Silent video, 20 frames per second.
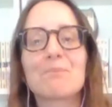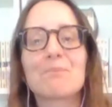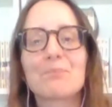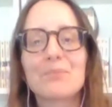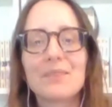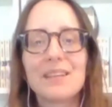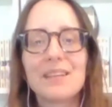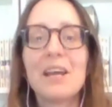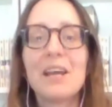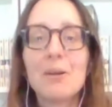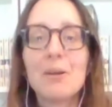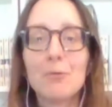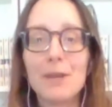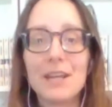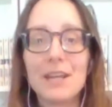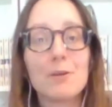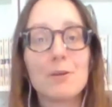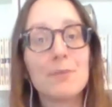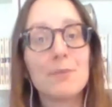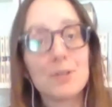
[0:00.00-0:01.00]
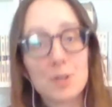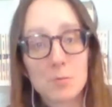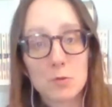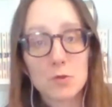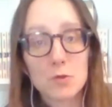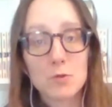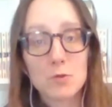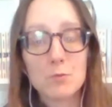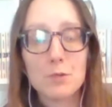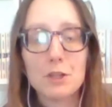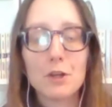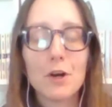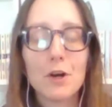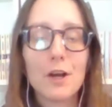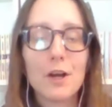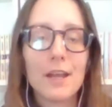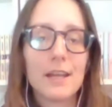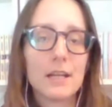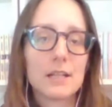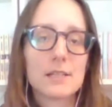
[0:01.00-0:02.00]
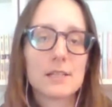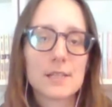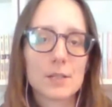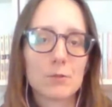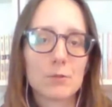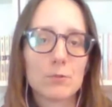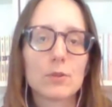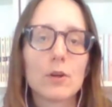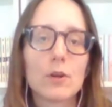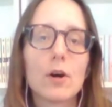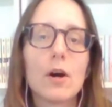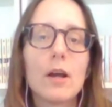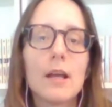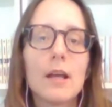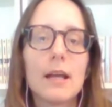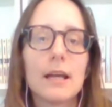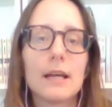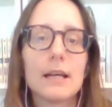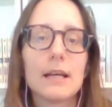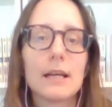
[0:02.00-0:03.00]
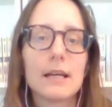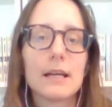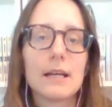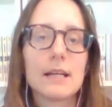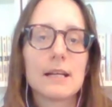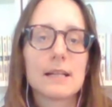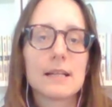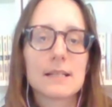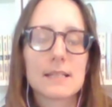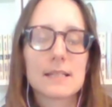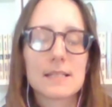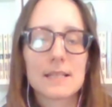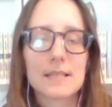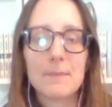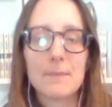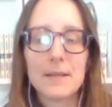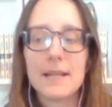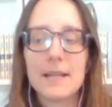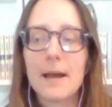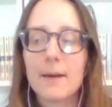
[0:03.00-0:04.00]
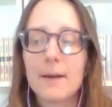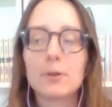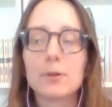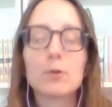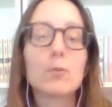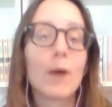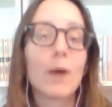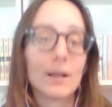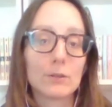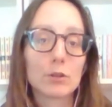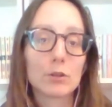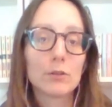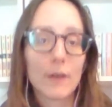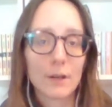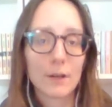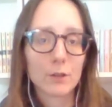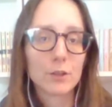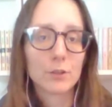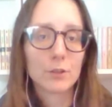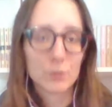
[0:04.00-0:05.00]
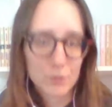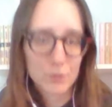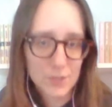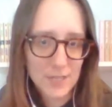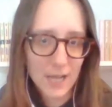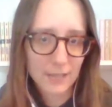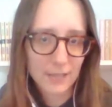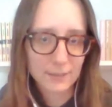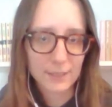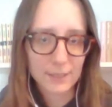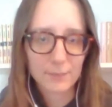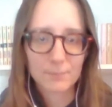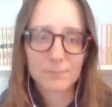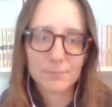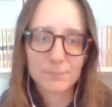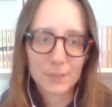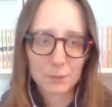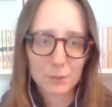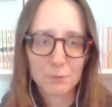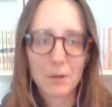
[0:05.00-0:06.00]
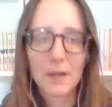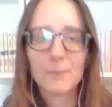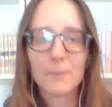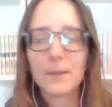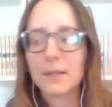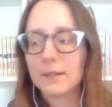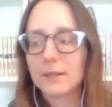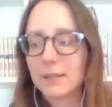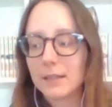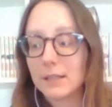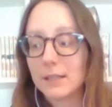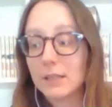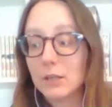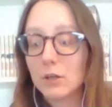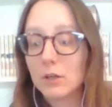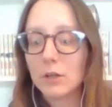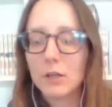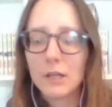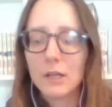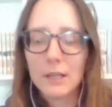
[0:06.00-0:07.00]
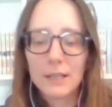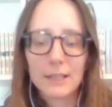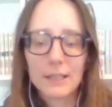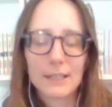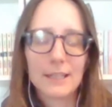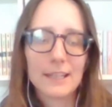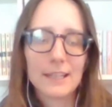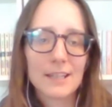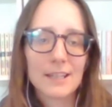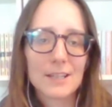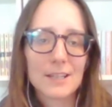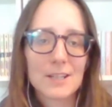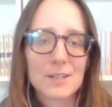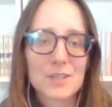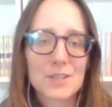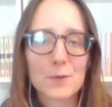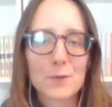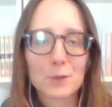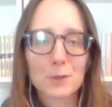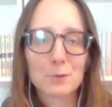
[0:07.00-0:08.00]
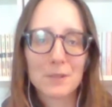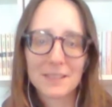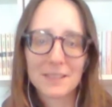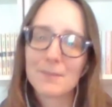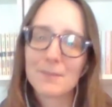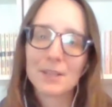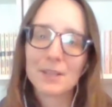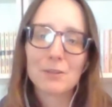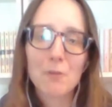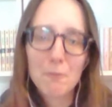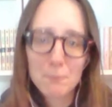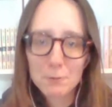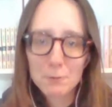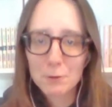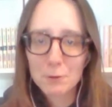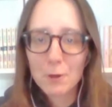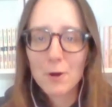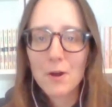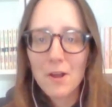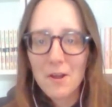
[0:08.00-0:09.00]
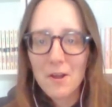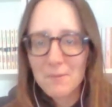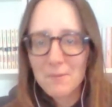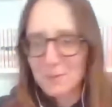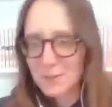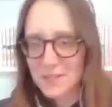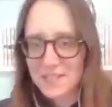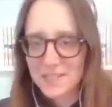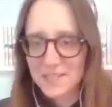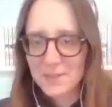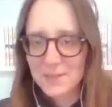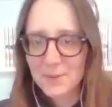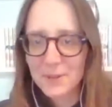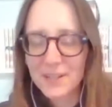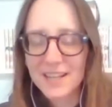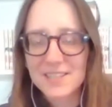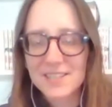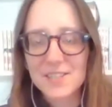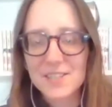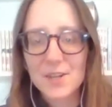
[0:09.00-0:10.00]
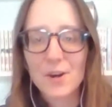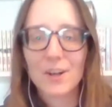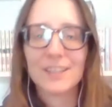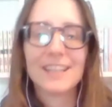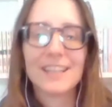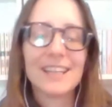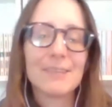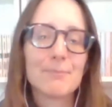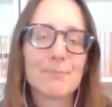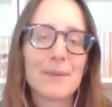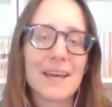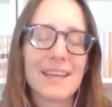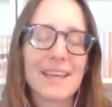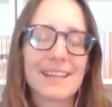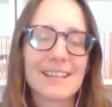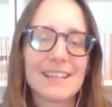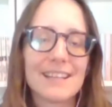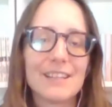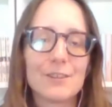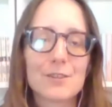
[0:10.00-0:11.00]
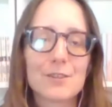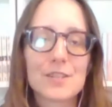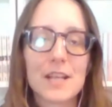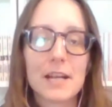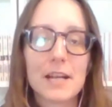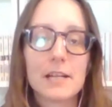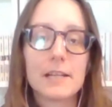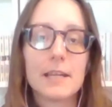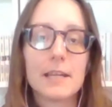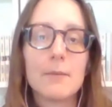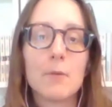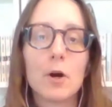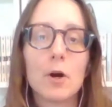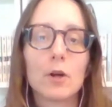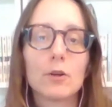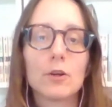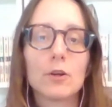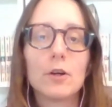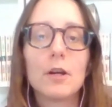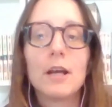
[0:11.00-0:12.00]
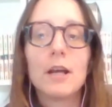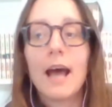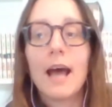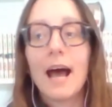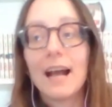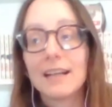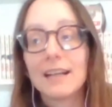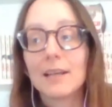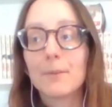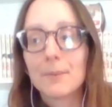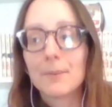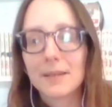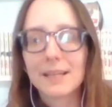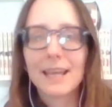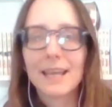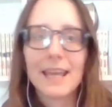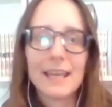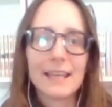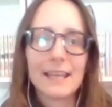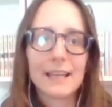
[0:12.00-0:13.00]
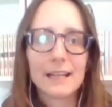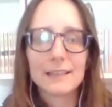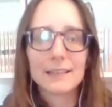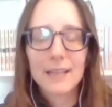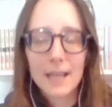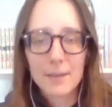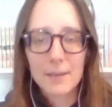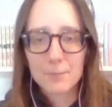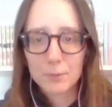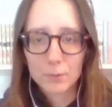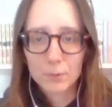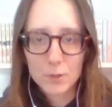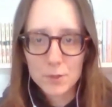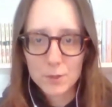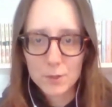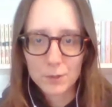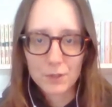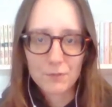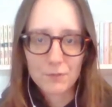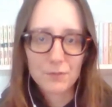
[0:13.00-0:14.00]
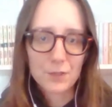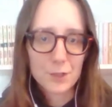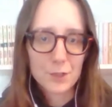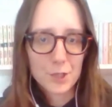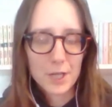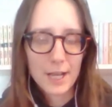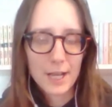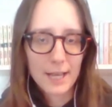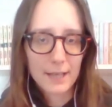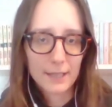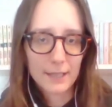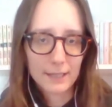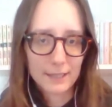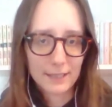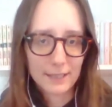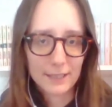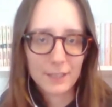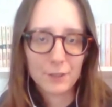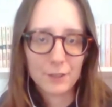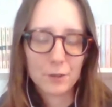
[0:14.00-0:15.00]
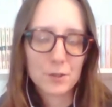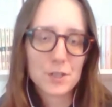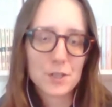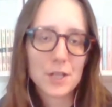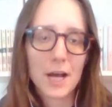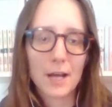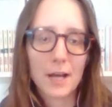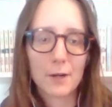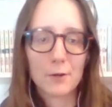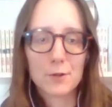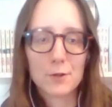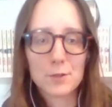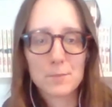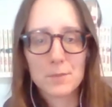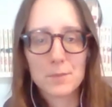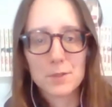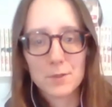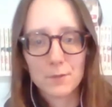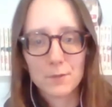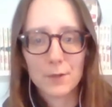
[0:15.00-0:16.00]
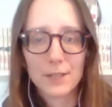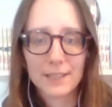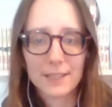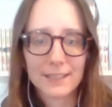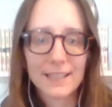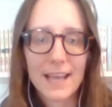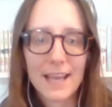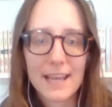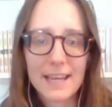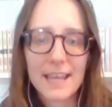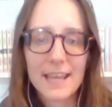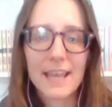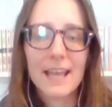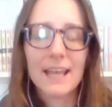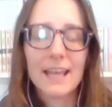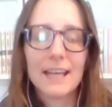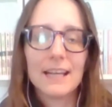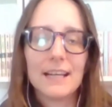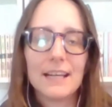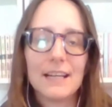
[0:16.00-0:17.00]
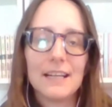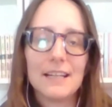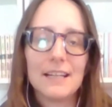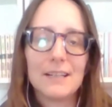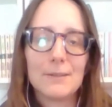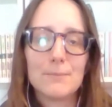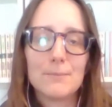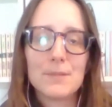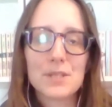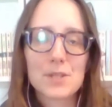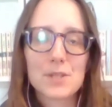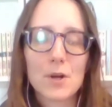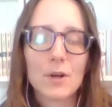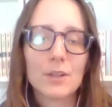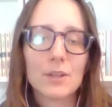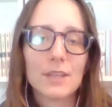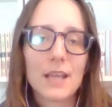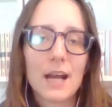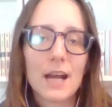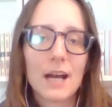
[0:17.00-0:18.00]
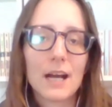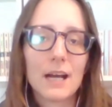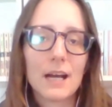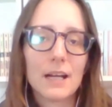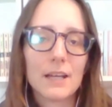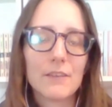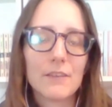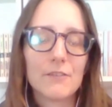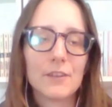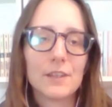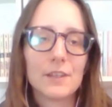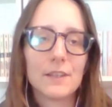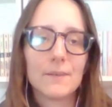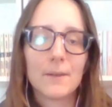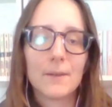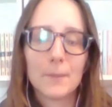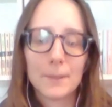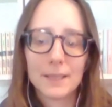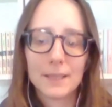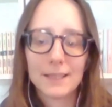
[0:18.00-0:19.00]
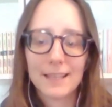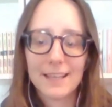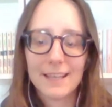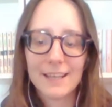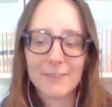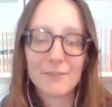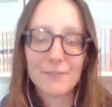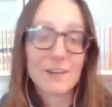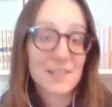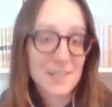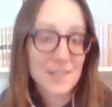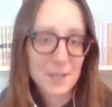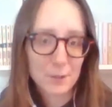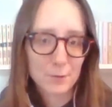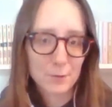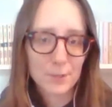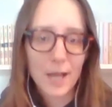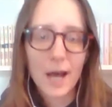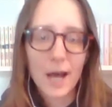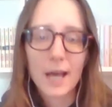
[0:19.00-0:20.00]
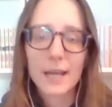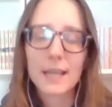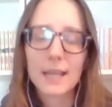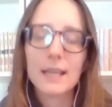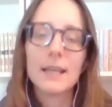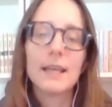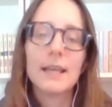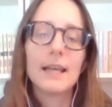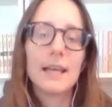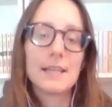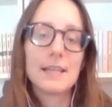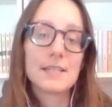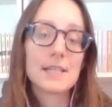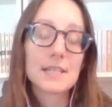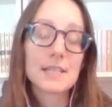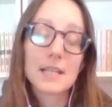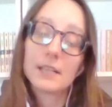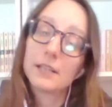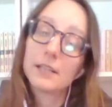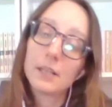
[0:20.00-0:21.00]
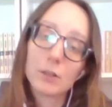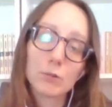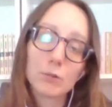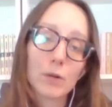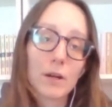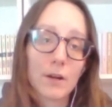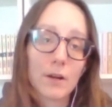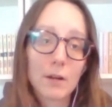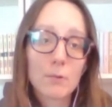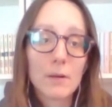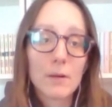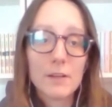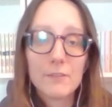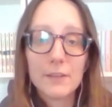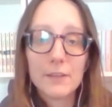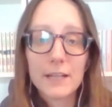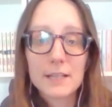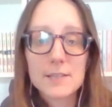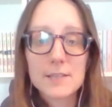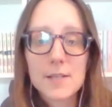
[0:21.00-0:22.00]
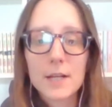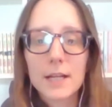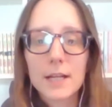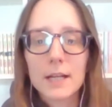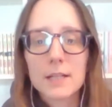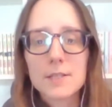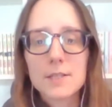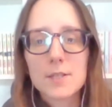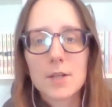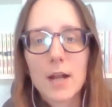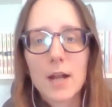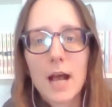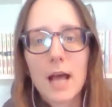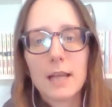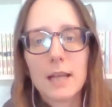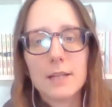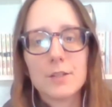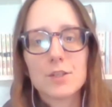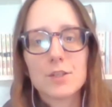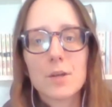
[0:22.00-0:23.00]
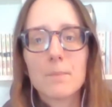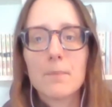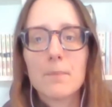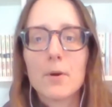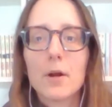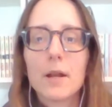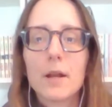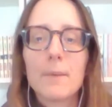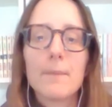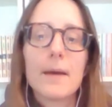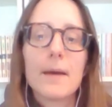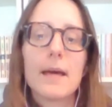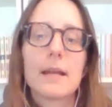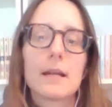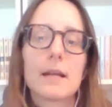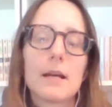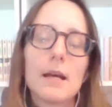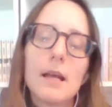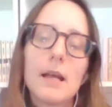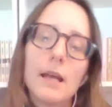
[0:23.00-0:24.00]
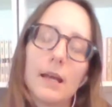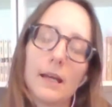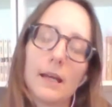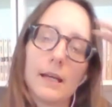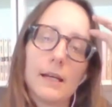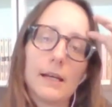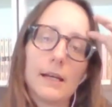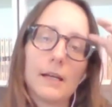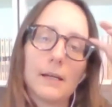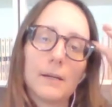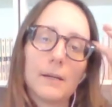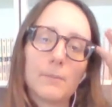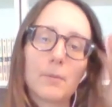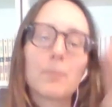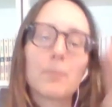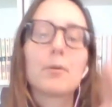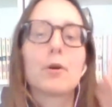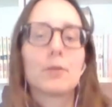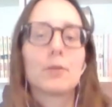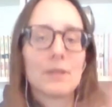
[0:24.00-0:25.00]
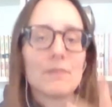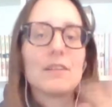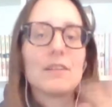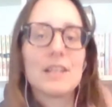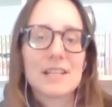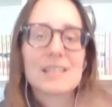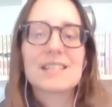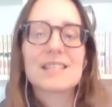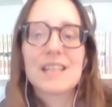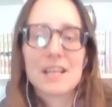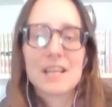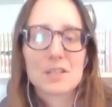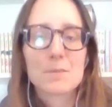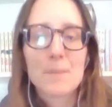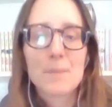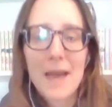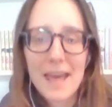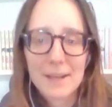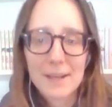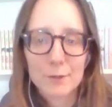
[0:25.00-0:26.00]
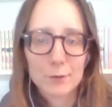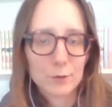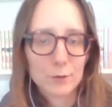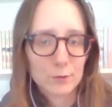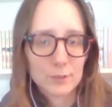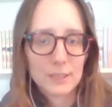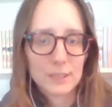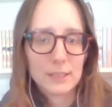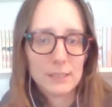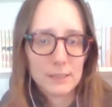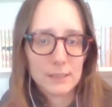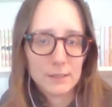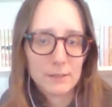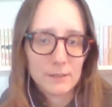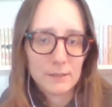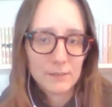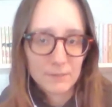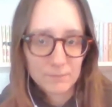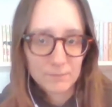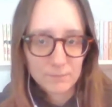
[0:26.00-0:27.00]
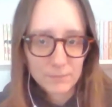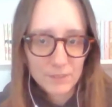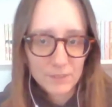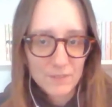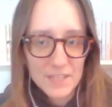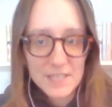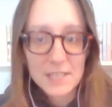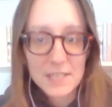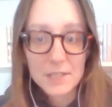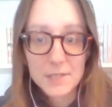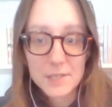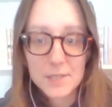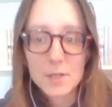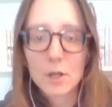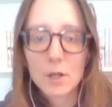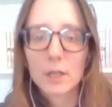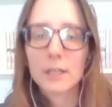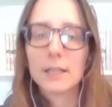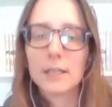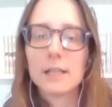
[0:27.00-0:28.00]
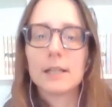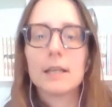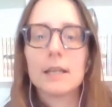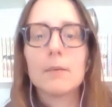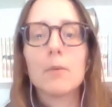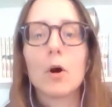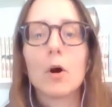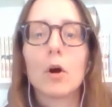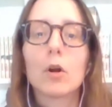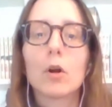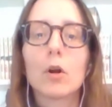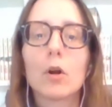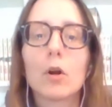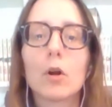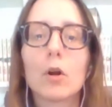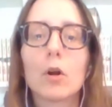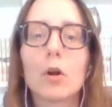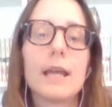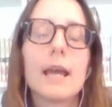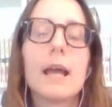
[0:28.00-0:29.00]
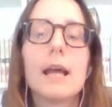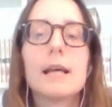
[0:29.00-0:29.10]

Quindi cominciamo subito e innanzitutto eh, stabiliamo quando vanno indossati, naturalmente. Io eh, sfortunatamente ho avuto pochissime occasioni per indossare il kimono, anche perché in realtà è piuttosto difficile eh, indossarlo, spesso volentieri eh, bisogna effettivamente farsi aiutare. Esiste addirittura una qualificazione nazionale in Giappone per eh, proprio definirsi esperto di, di vestizione del kimono, quindi